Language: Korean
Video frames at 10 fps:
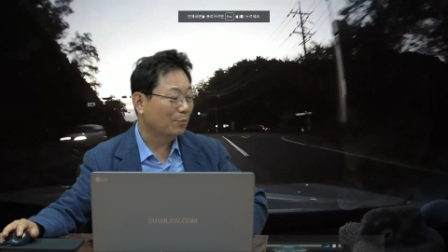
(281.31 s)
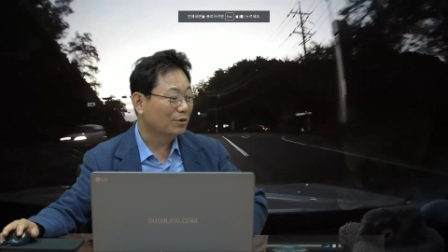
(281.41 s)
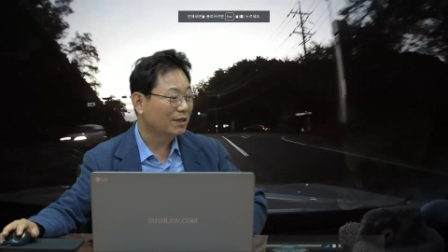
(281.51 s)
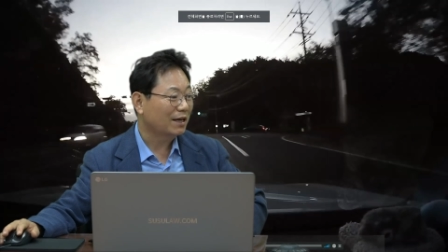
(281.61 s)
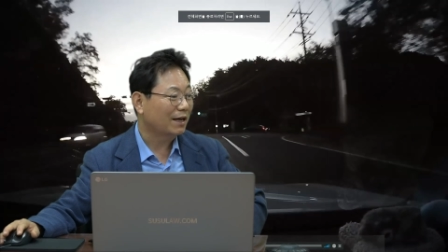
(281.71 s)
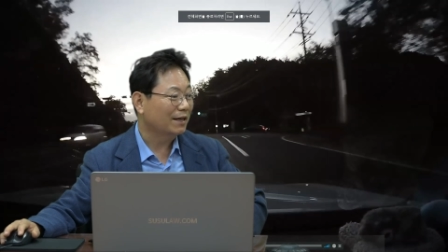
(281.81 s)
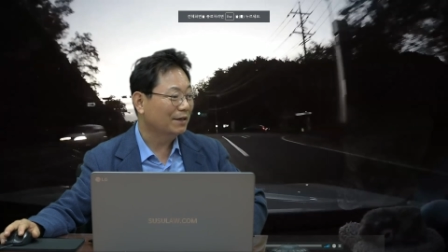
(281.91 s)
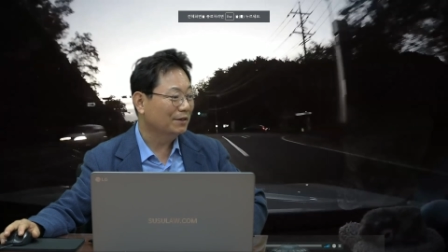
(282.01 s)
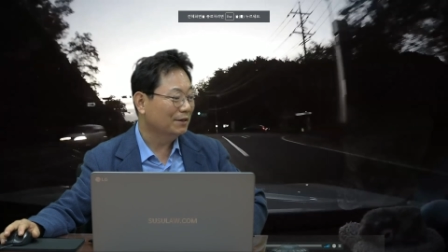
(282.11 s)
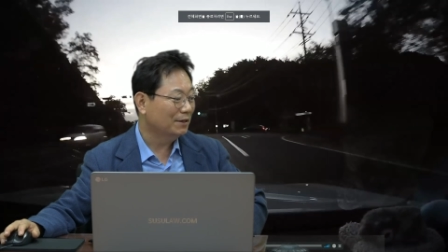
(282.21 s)
양보를 잘 안
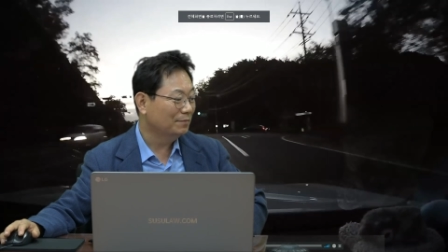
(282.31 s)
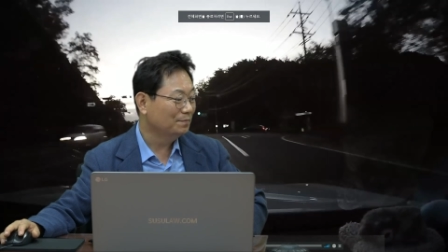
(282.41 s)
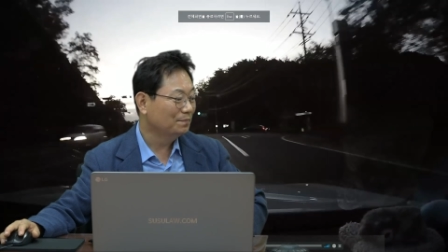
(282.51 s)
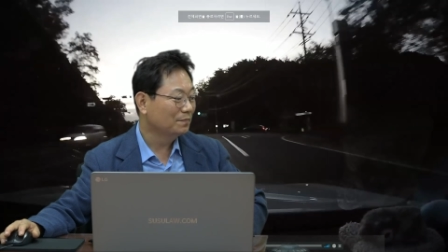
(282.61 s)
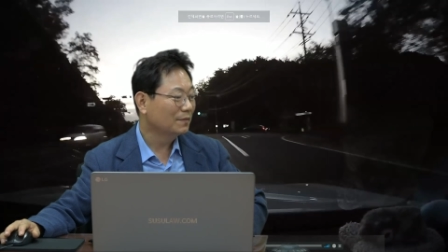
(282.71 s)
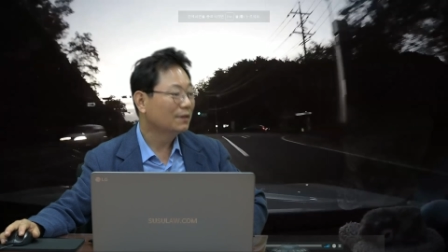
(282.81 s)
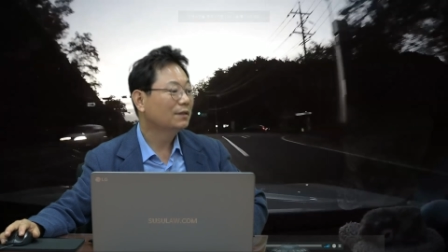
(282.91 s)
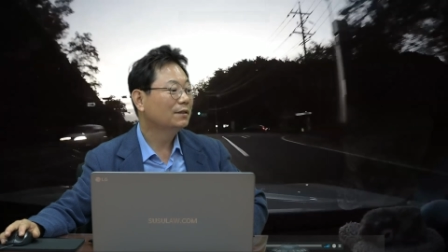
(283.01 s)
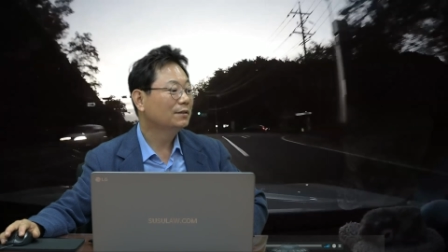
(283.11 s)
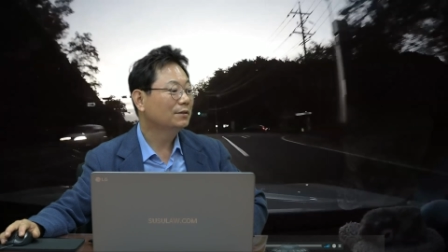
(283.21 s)
해요.
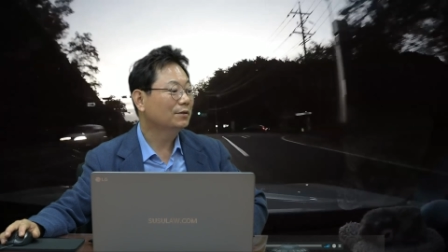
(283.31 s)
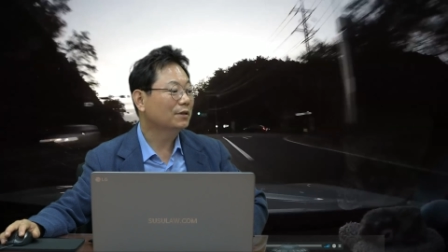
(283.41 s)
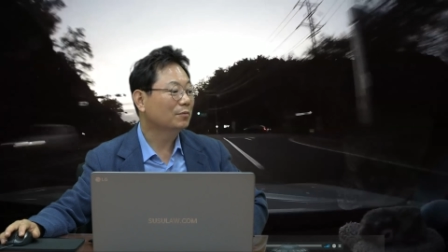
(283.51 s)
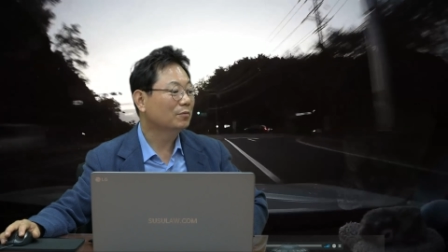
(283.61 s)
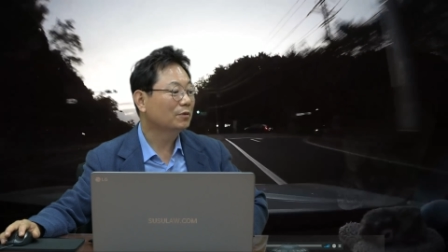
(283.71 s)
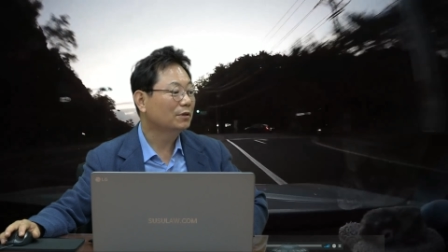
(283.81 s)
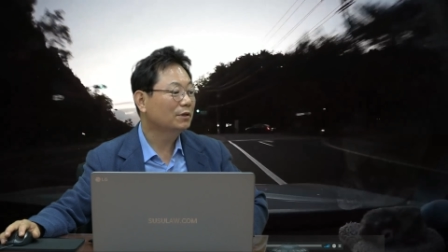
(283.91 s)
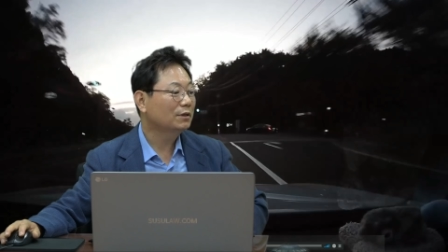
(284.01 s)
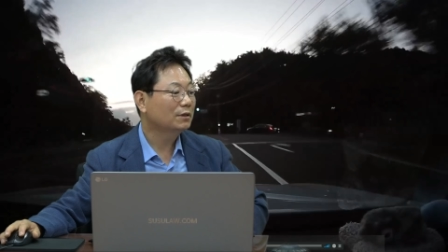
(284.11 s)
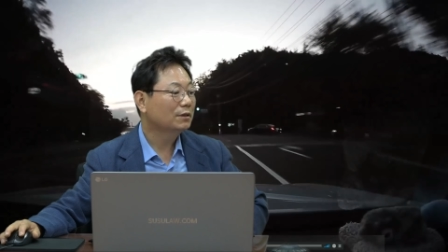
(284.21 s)
여기에
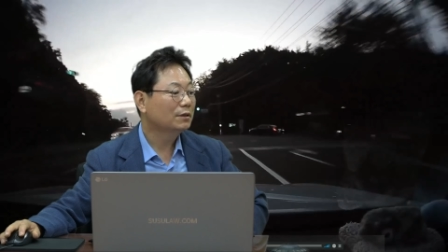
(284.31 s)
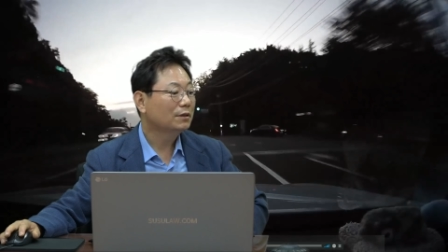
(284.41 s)
보면은